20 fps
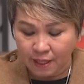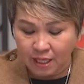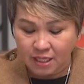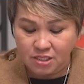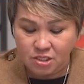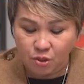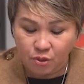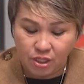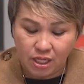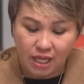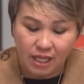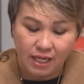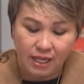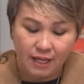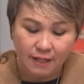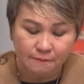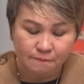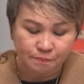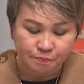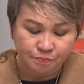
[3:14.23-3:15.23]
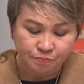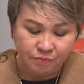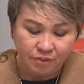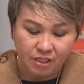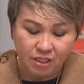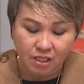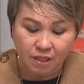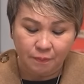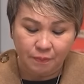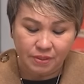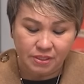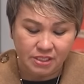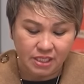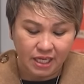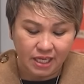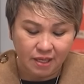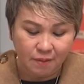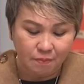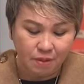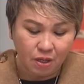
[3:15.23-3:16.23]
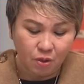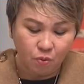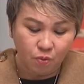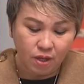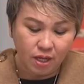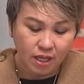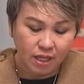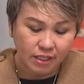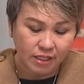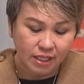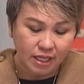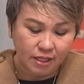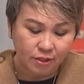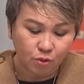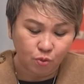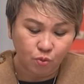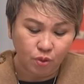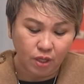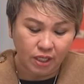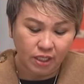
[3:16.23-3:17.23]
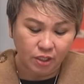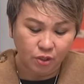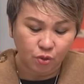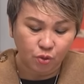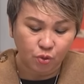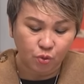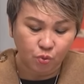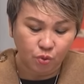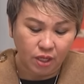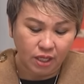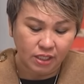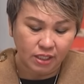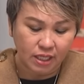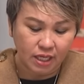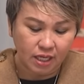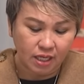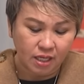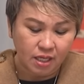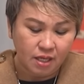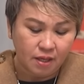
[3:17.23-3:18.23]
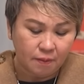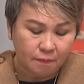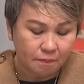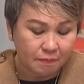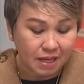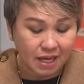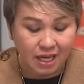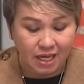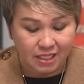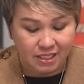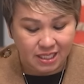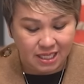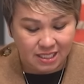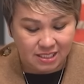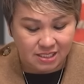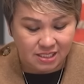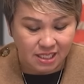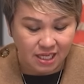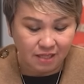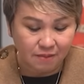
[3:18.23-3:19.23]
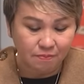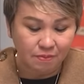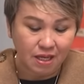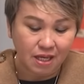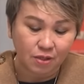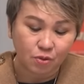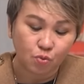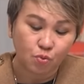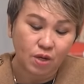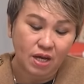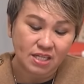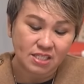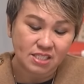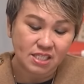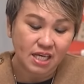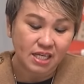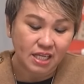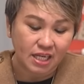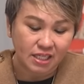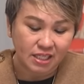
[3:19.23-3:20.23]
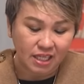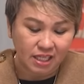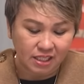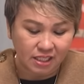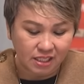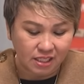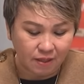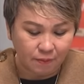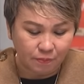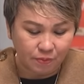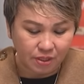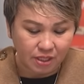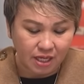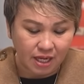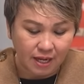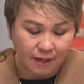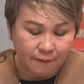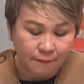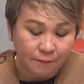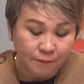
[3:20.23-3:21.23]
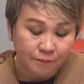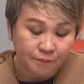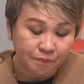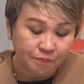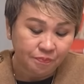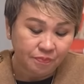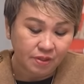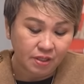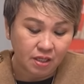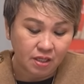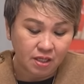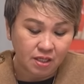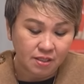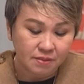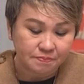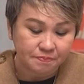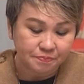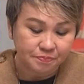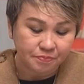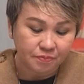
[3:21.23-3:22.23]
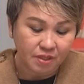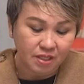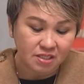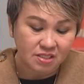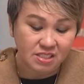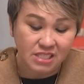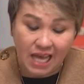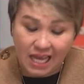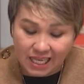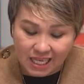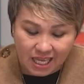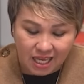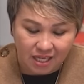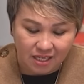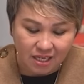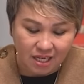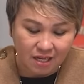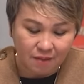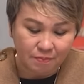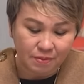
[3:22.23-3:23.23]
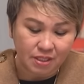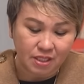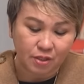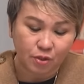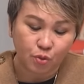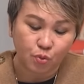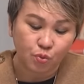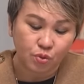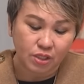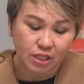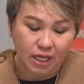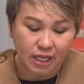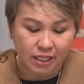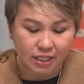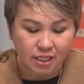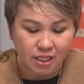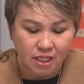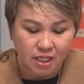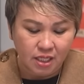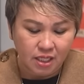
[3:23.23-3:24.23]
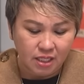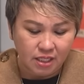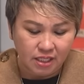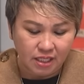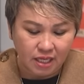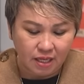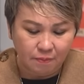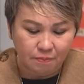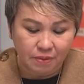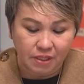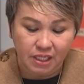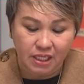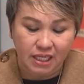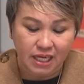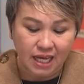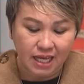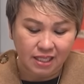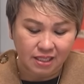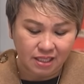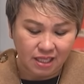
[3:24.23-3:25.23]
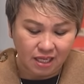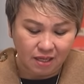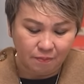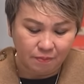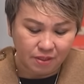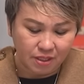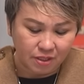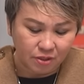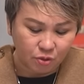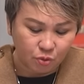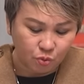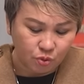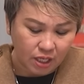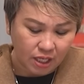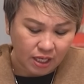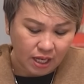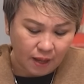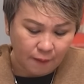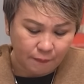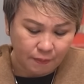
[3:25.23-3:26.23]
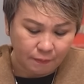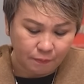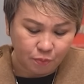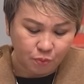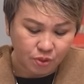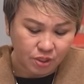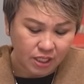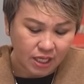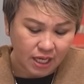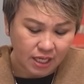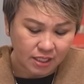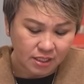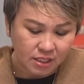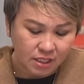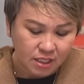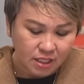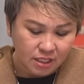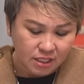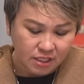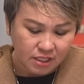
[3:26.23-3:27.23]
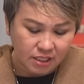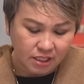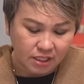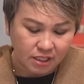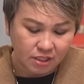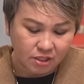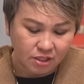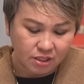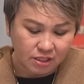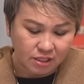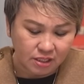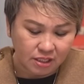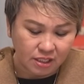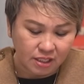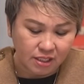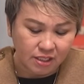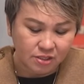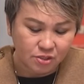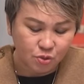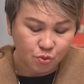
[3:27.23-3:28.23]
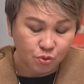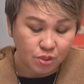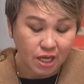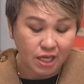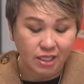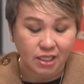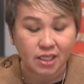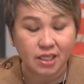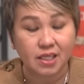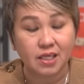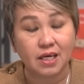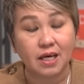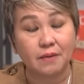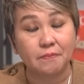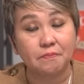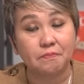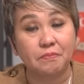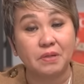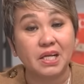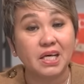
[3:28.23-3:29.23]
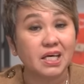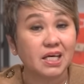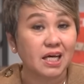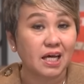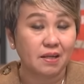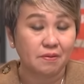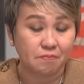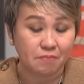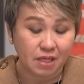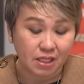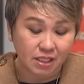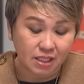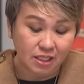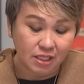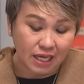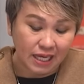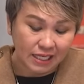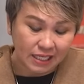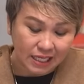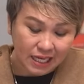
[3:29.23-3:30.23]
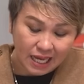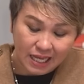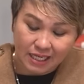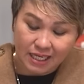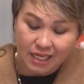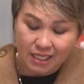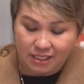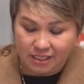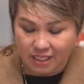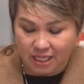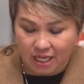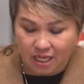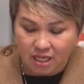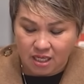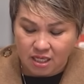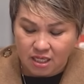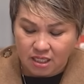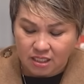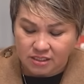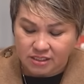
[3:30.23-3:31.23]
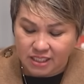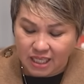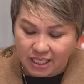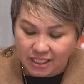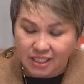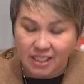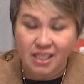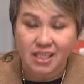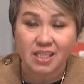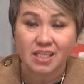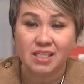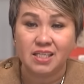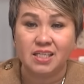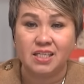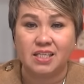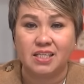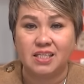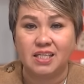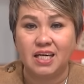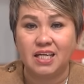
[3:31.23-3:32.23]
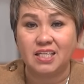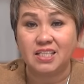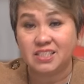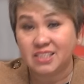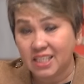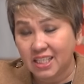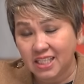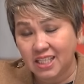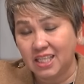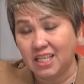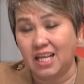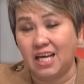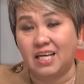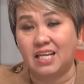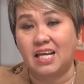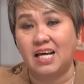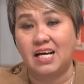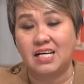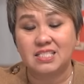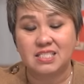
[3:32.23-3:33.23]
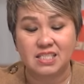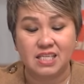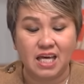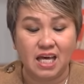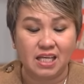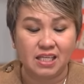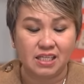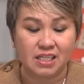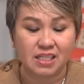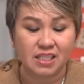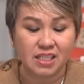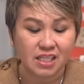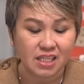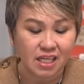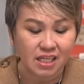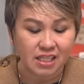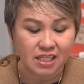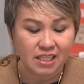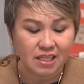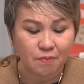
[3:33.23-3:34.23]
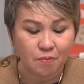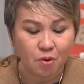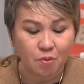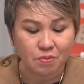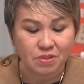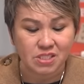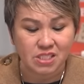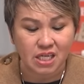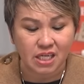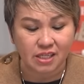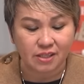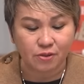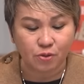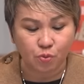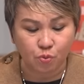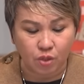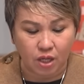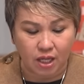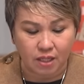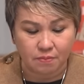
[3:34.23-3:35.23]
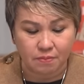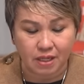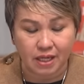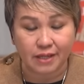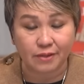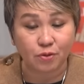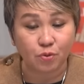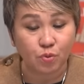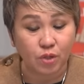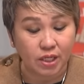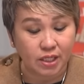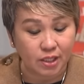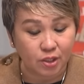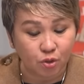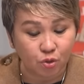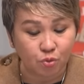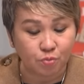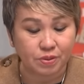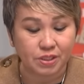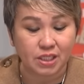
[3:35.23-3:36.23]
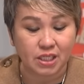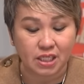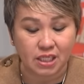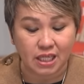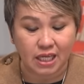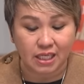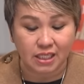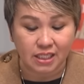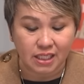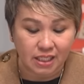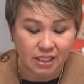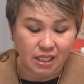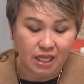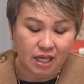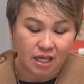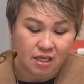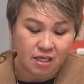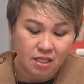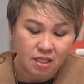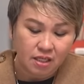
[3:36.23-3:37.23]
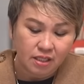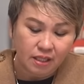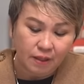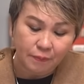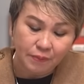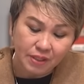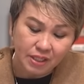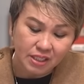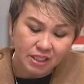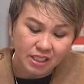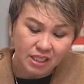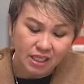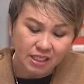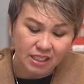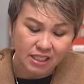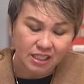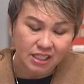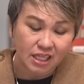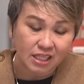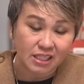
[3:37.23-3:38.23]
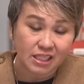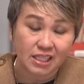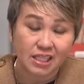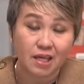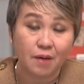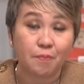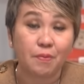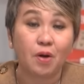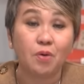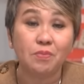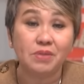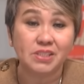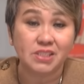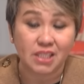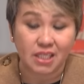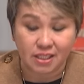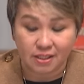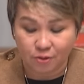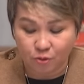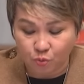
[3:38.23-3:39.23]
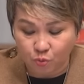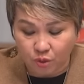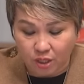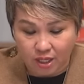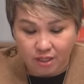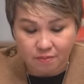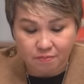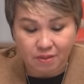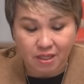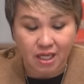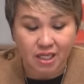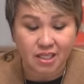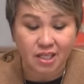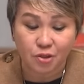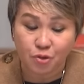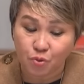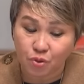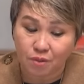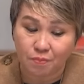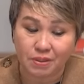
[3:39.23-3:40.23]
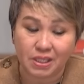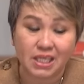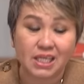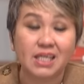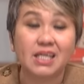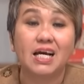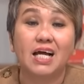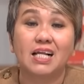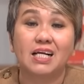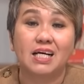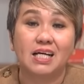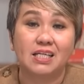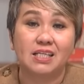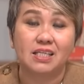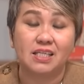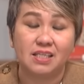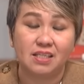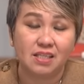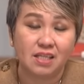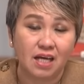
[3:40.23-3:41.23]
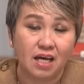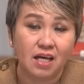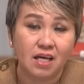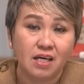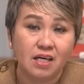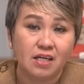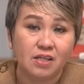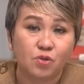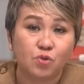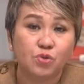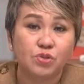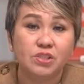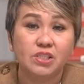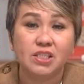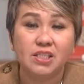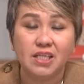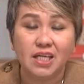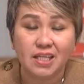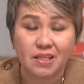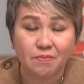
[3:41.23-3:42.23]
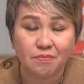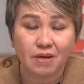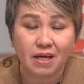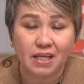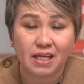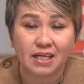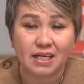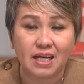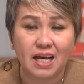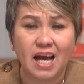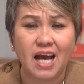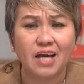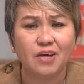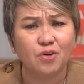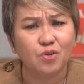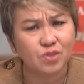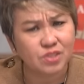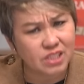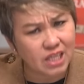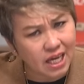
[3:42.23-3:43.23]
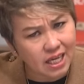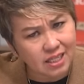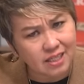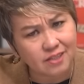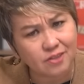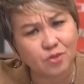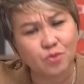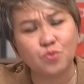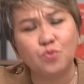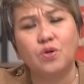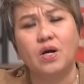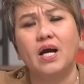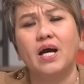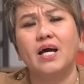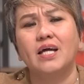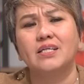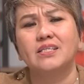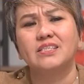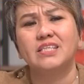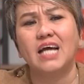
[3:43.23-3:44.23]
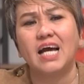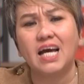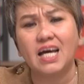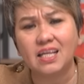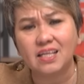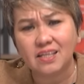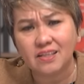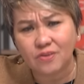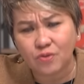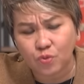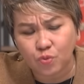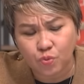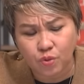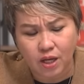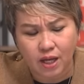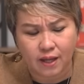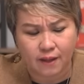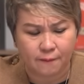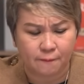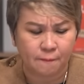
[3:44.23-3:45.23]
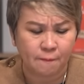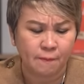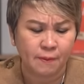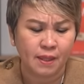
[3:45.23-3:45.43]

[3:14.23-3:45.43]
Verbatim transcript: Saudara, kita percaya bahwa ya Tuhan itu Tuhan yang maha dahsyat, maha kuasa dan dia tidak pernah um, salah dalam menentukan ya berkat dalam menentukan apapun yang di di sudah diberikan bagi anak-anaknya. Jadi Ya disinilah rahasianya. Ketika kita mau mencari Tuhan, maka Tuhan itu menyertai kita. Tapi ketika kita tidak mau mencari Tuhan, maka dia juga meninggalkan kita. Kuncinya di mana? Ayo cari Tuhan, cari Tuhan.